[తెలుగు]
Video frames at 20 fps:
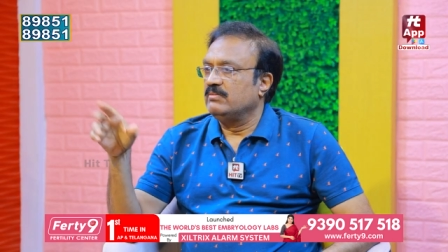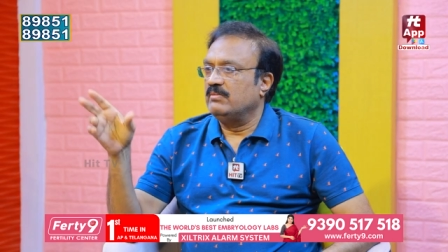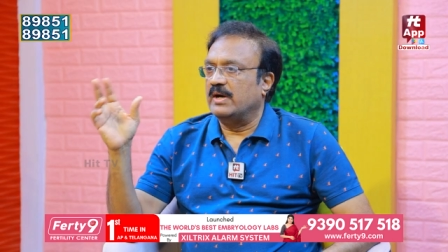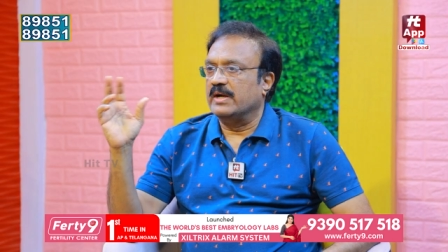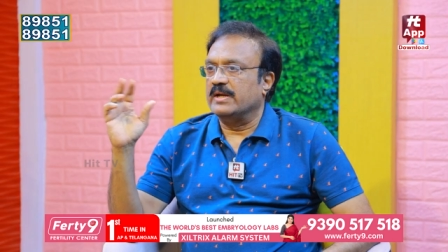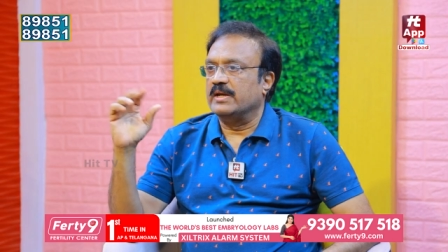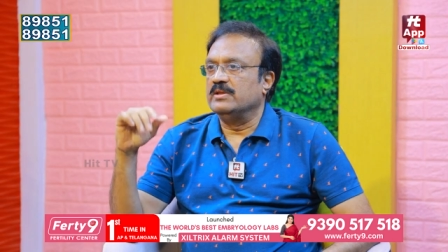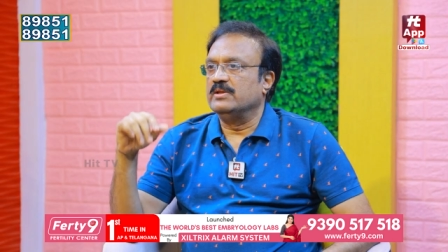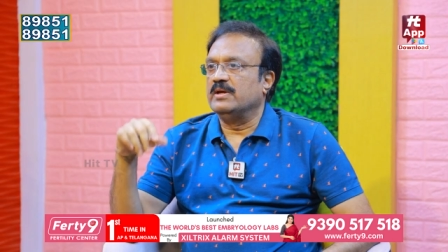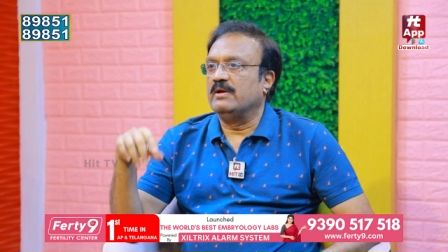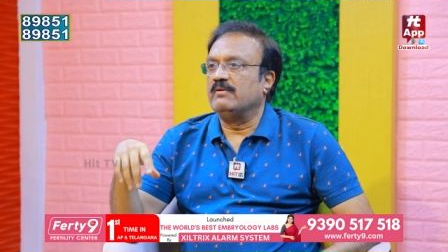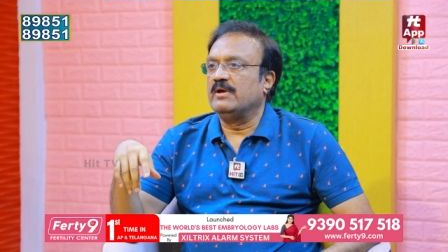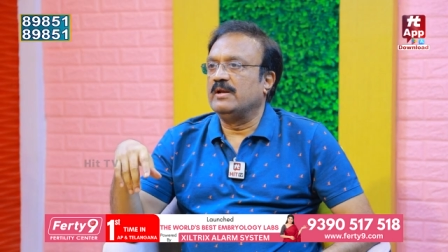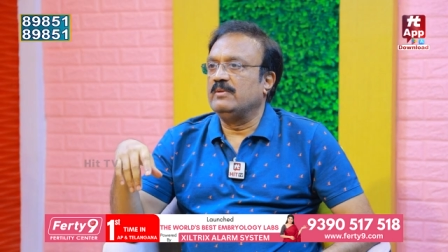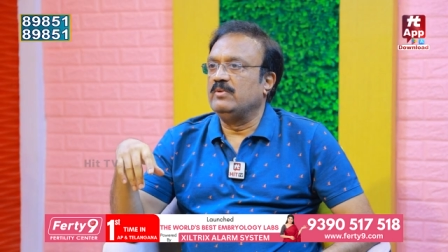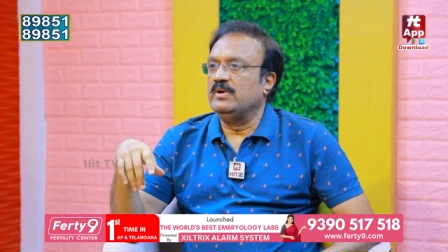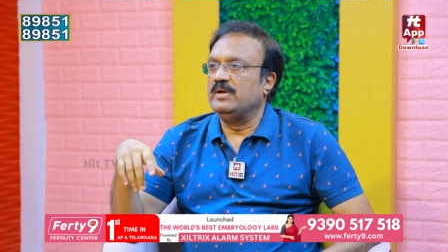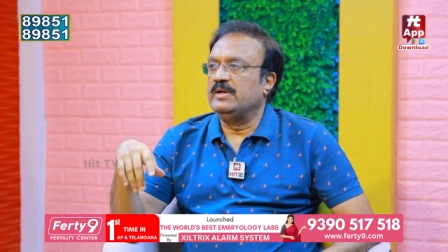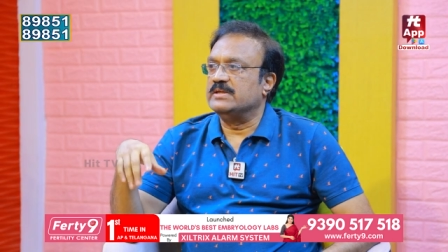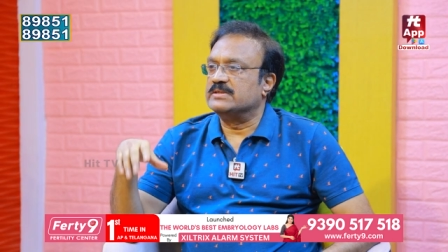మాకేదో
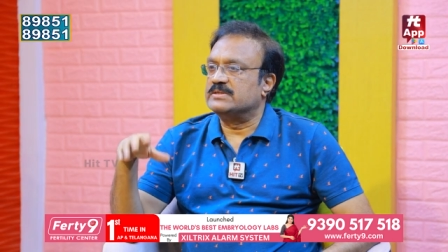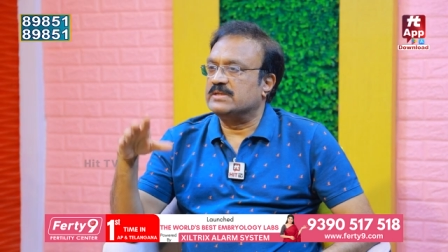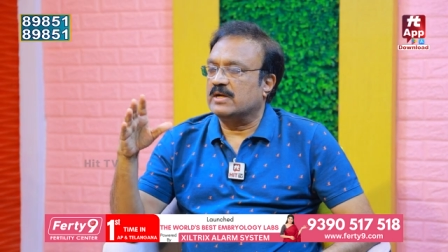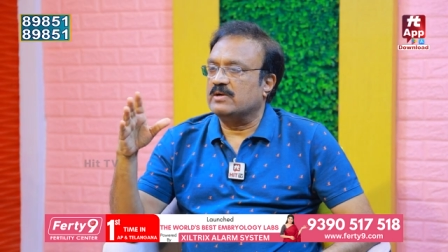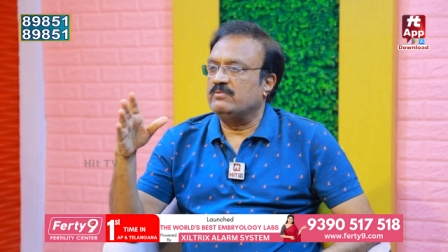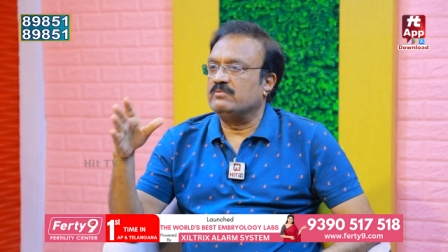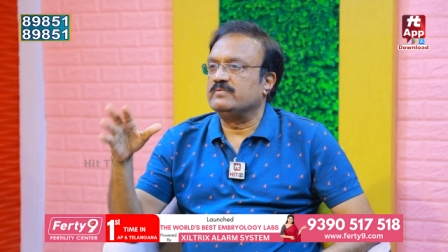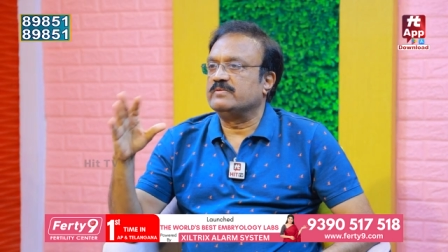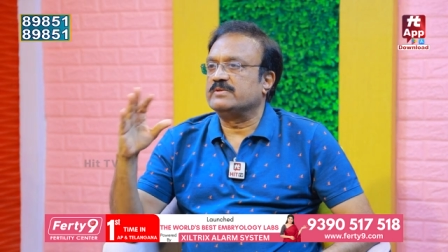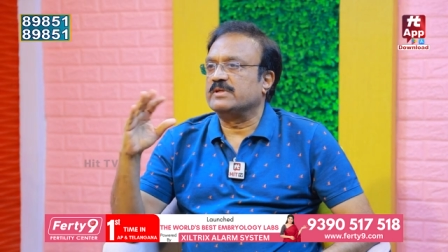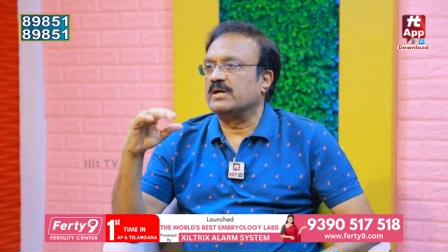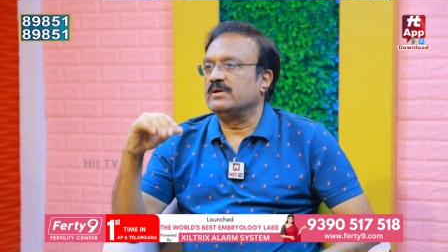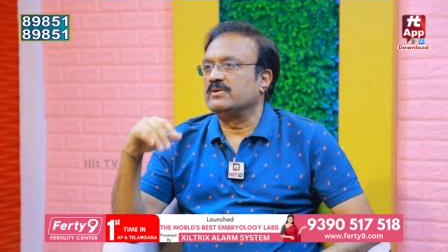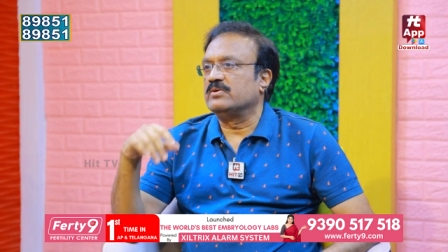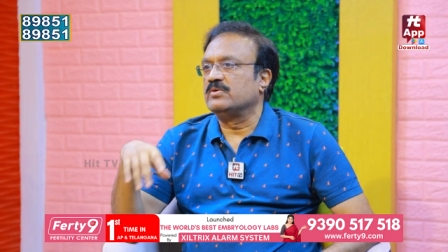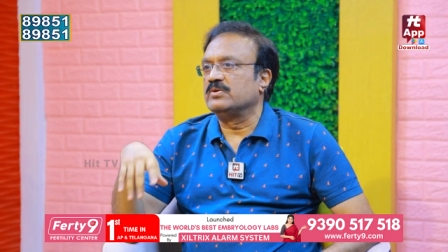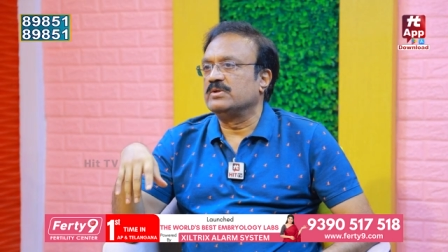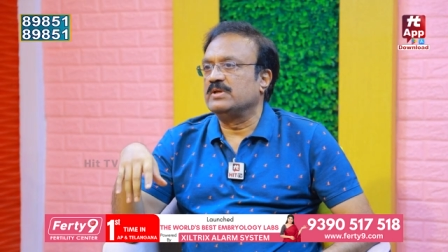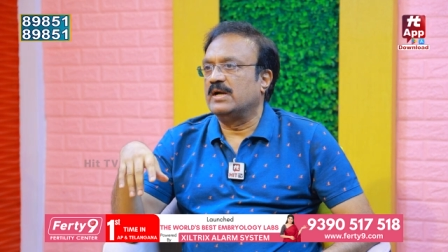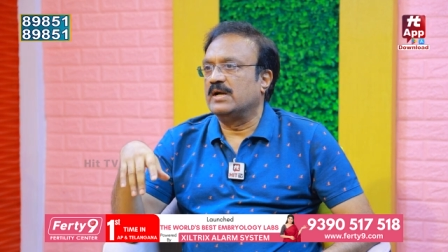అవైలబిలిటీ సగం
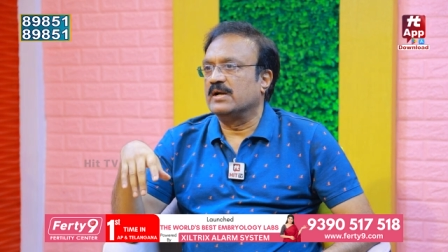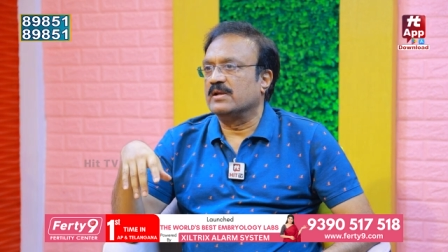సగం రోజులు